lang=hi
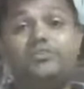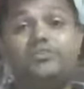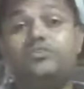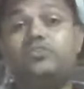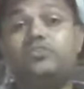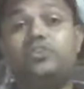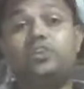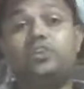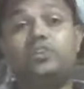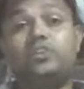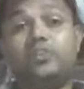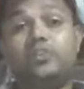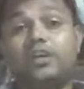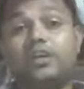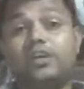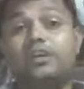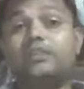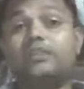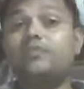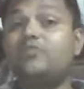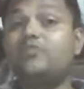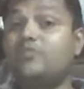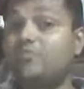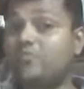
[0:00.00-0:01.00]
जॉनी वाकर
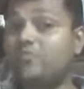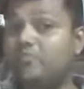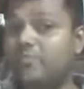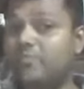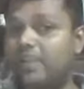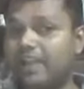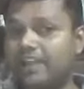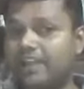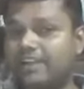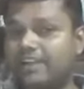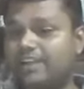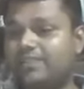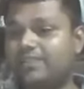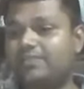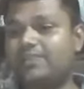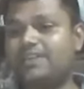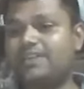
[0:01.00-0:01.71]
ब्लैक लेवल